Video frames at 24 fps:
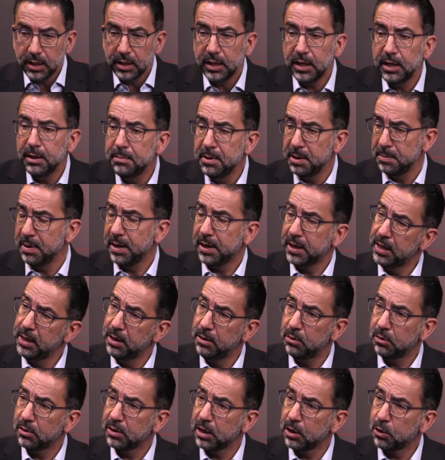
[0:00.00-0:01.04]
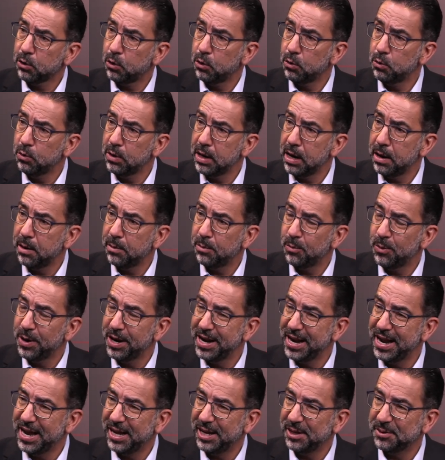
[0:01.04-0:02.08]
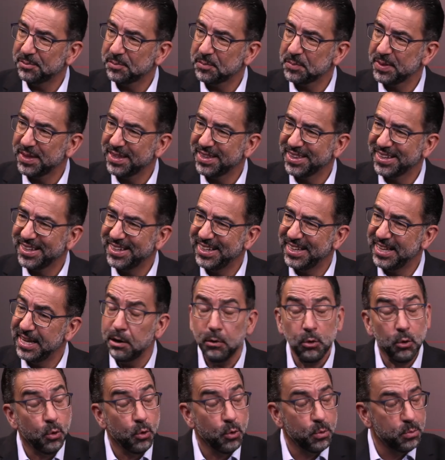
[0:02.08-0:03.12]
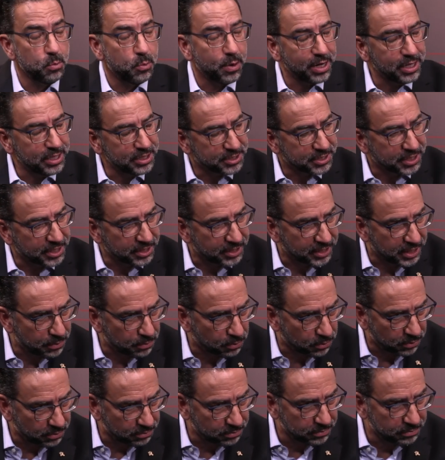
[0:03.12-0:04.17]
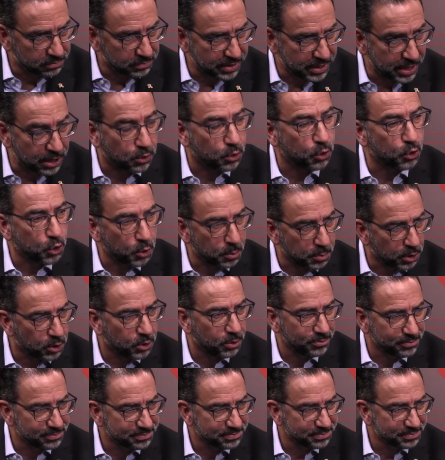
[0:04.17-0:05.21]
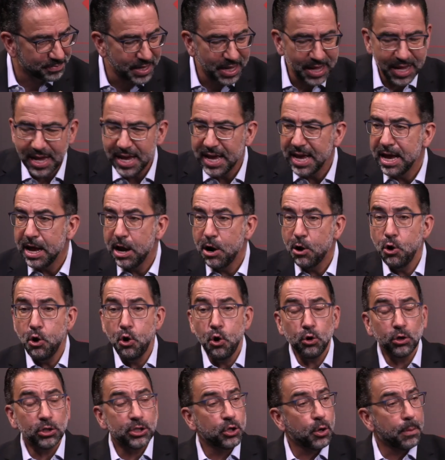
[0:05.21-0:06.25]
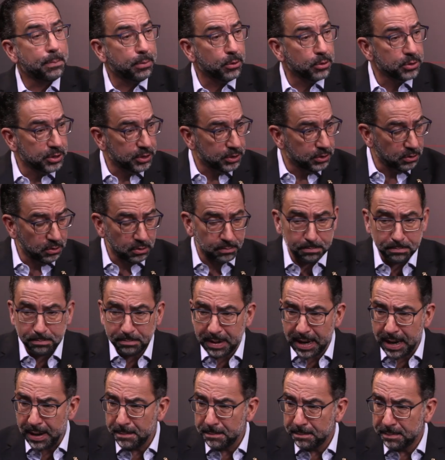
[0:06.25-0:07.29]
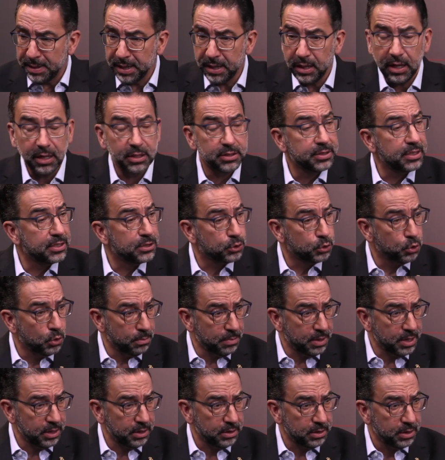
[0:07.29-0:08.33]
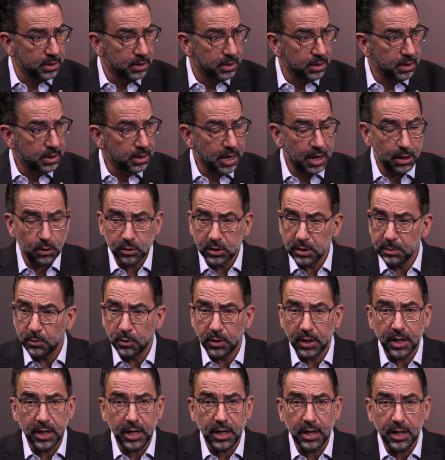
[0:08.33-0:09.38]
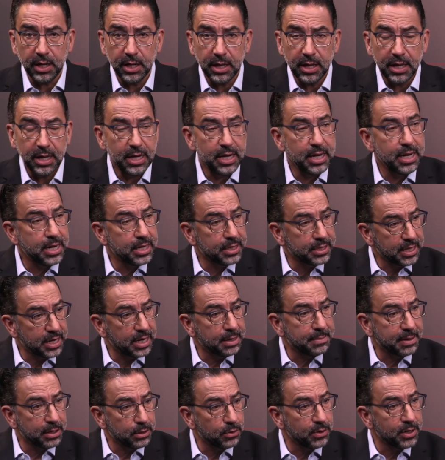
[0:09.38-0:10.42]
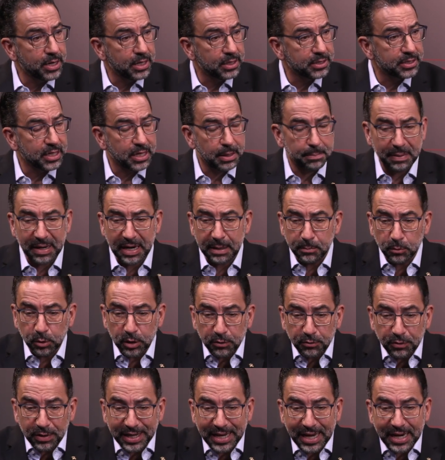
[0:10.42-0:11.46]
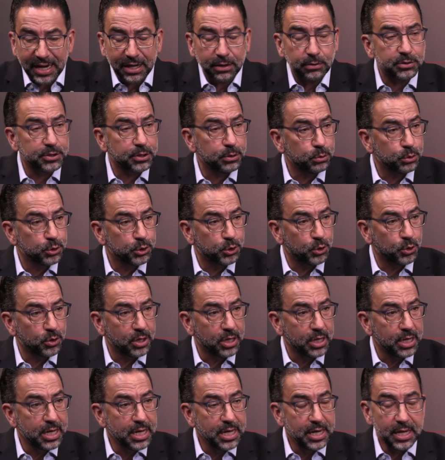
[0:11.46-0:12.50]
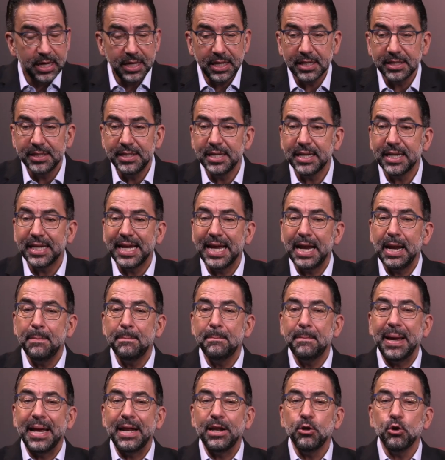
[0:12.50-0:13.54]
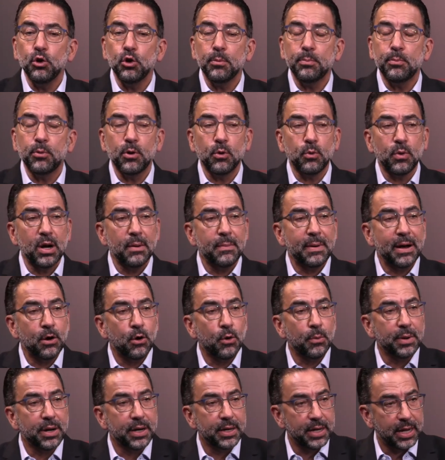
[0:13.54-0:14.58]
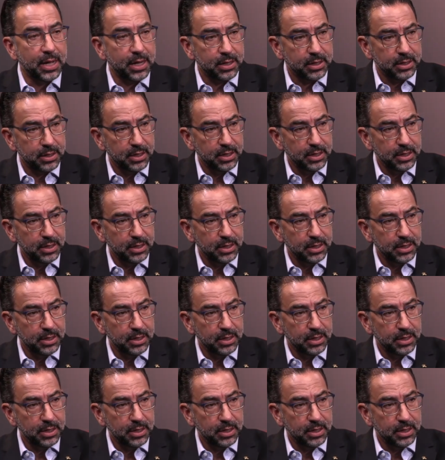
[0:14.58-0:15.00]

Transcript: y me imagino que con una buena, un buen incentivo económico, los de oposición, PAN, PRI, se suman a los de Morena y le dan la mayoría necesaria para modificar la constitución y decir que el periodo por el cual va a gobernar